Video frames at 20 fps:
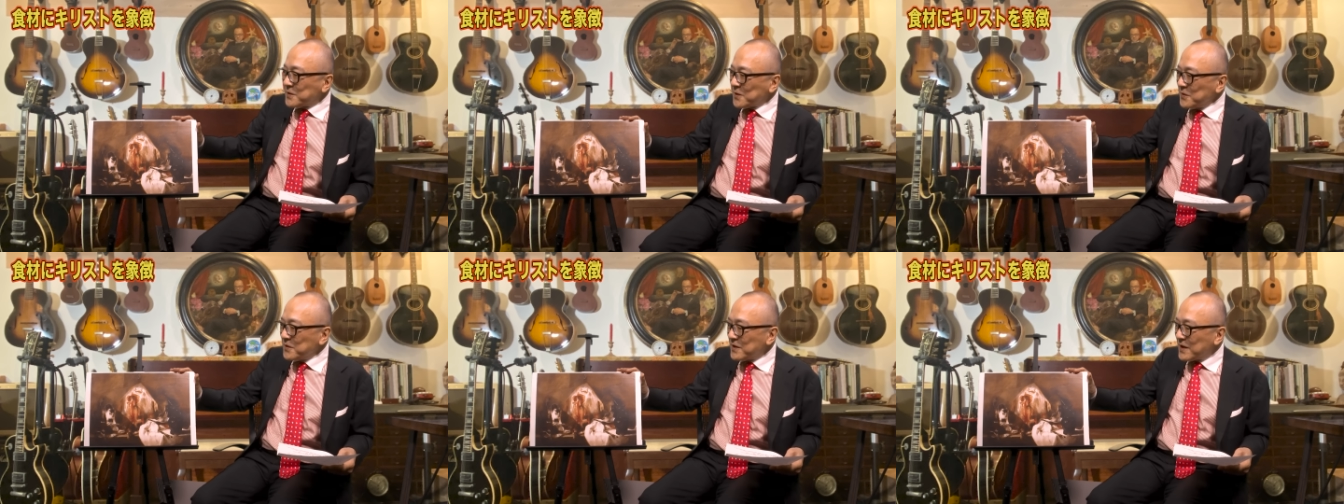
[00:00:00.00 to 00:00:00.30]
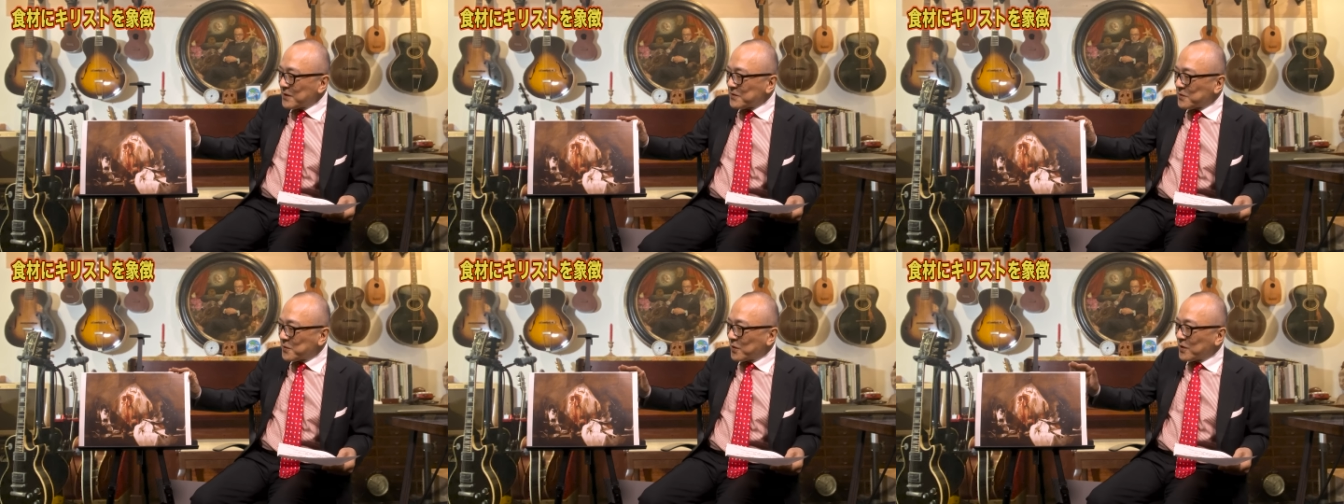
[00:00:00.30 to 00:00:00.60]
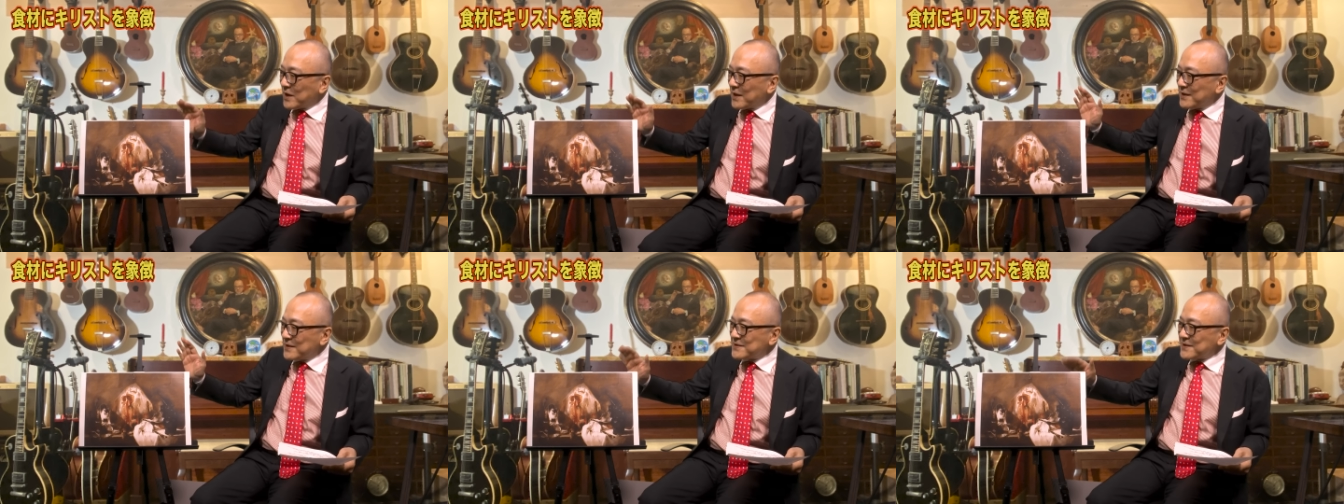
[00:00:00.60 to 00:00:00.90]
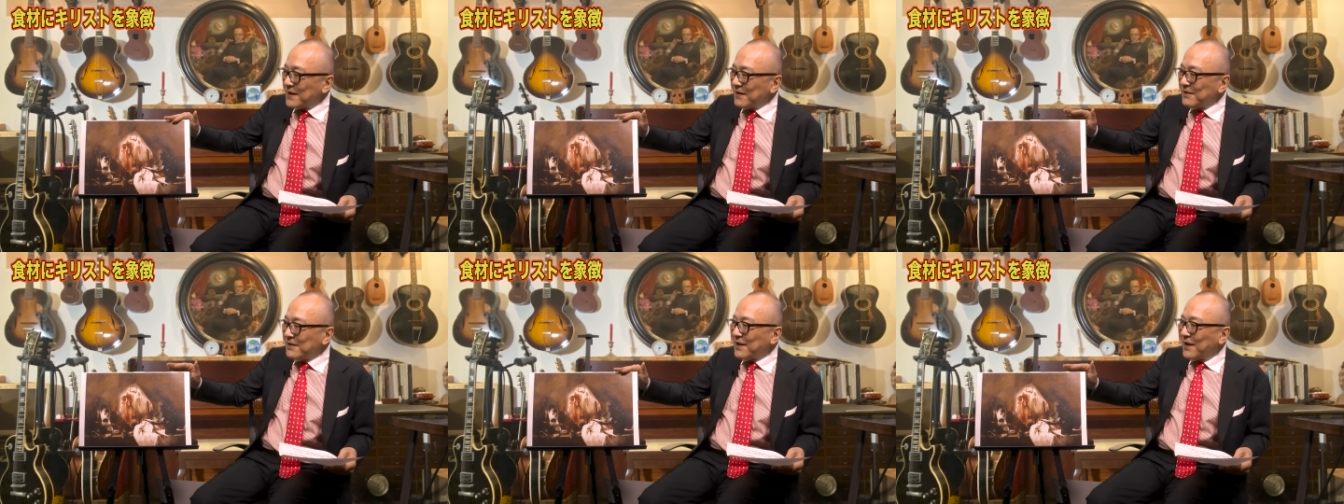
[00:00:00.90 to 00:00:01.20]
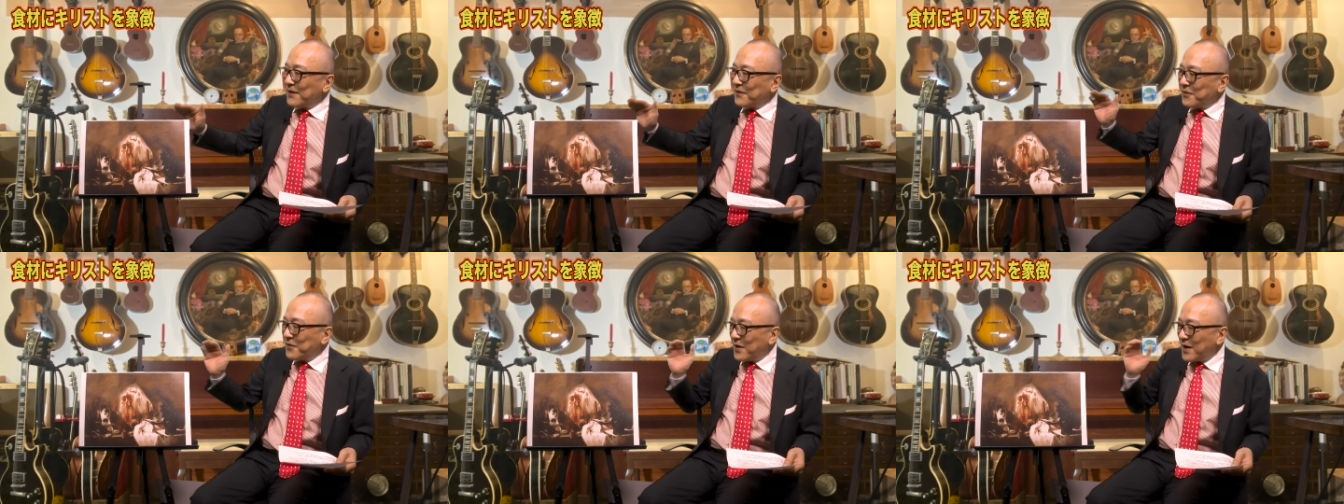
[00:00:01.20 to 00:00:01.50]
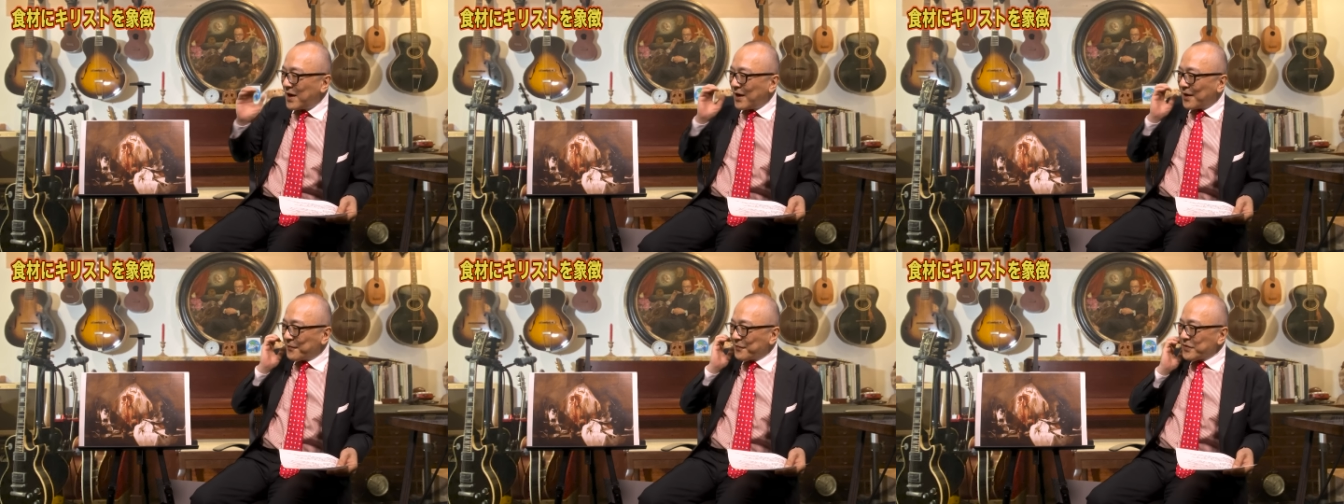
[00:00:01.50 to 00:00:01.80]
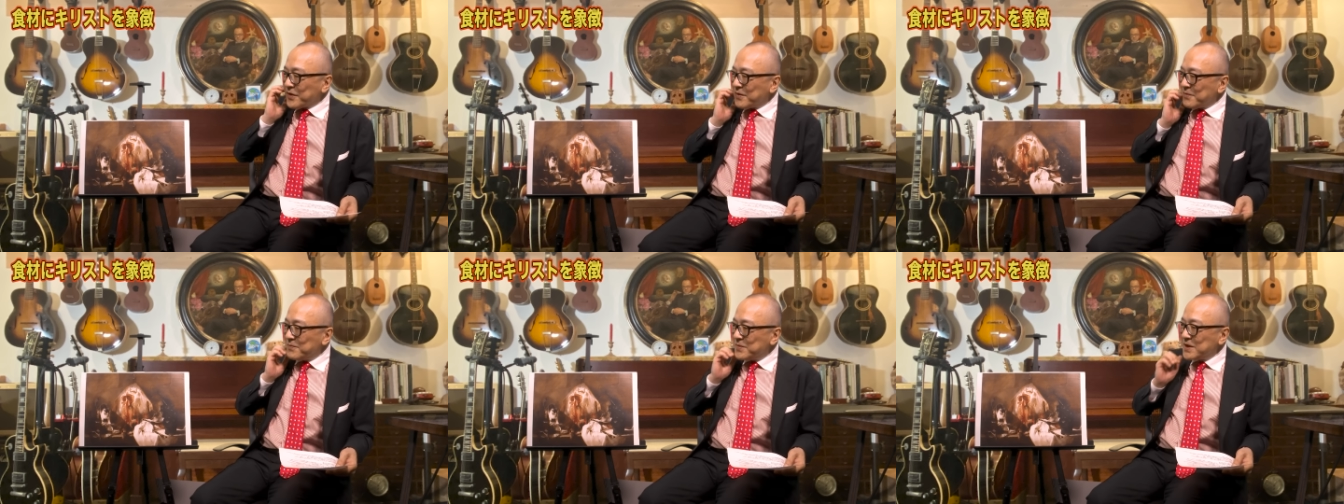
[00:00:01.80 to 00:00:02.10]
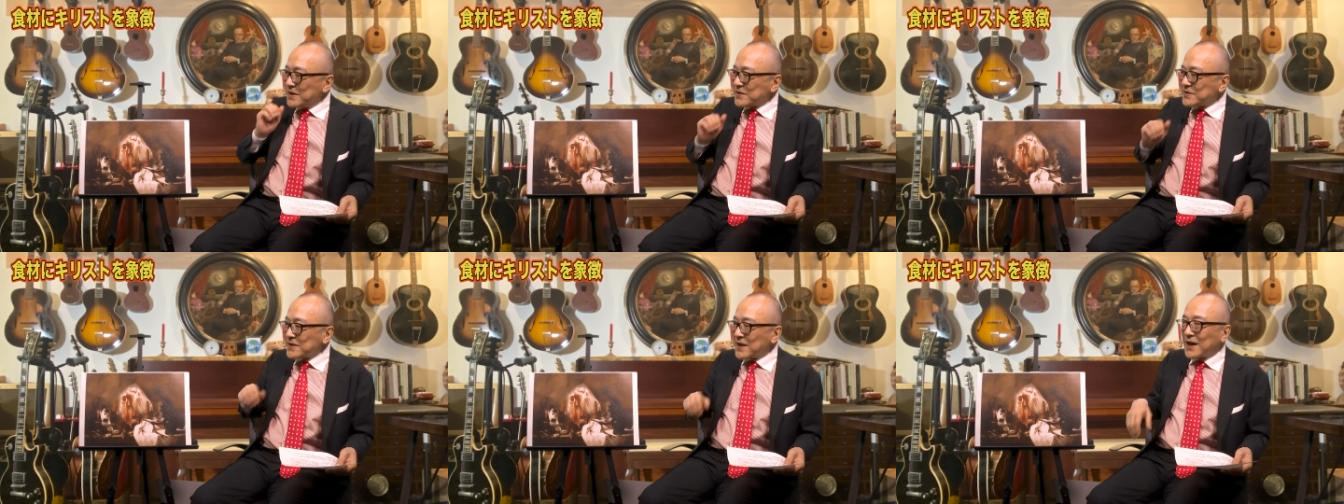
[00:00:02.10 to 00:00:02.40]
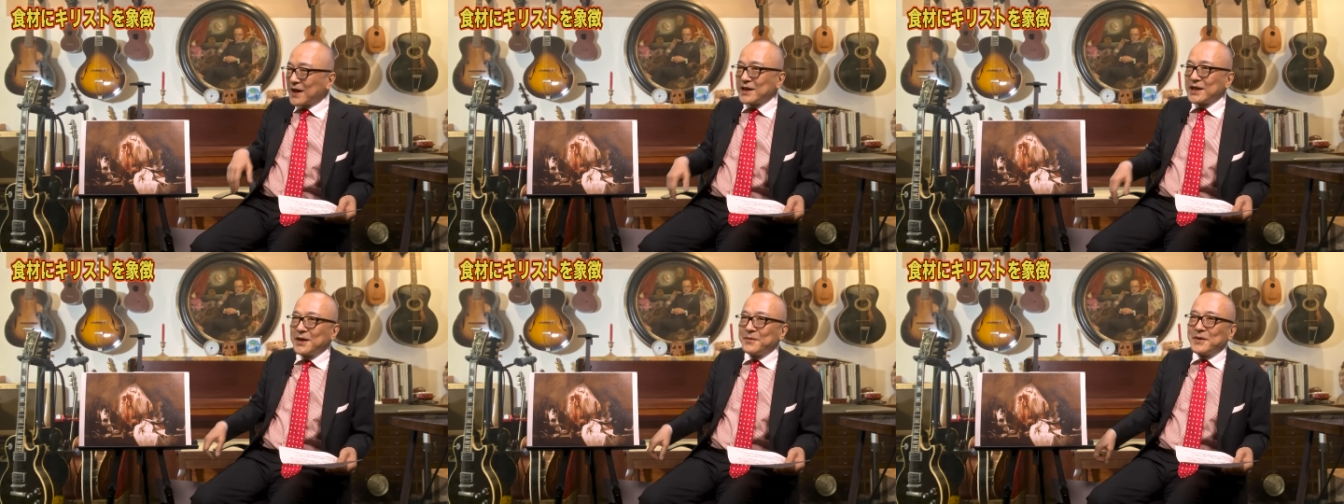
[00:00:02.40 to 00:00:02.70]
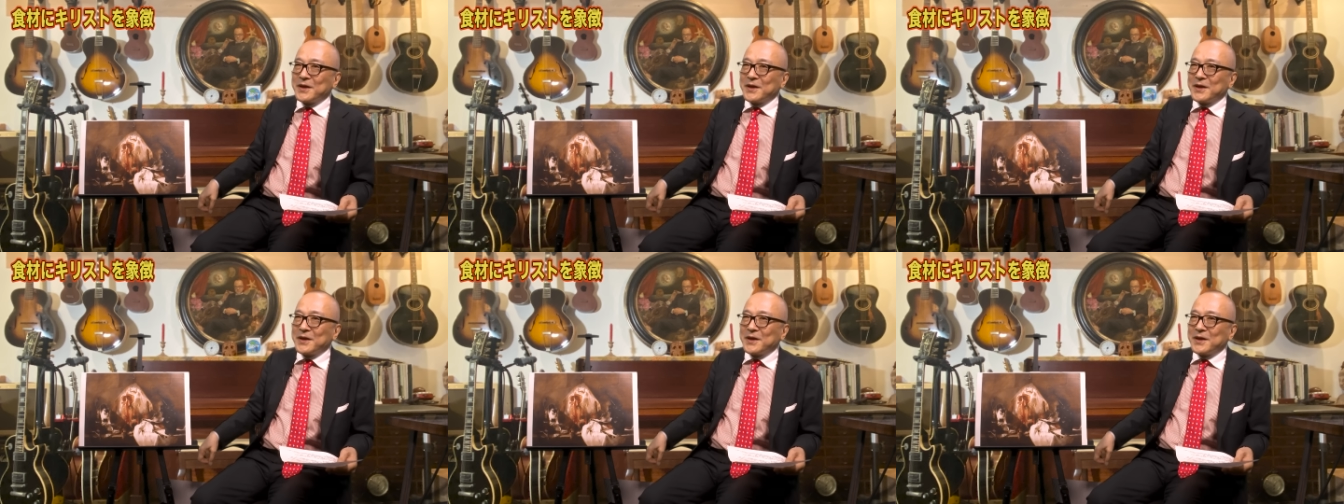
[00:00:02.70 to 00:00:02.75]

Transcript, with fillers: とにかくこれでシャルダンは美術アカデ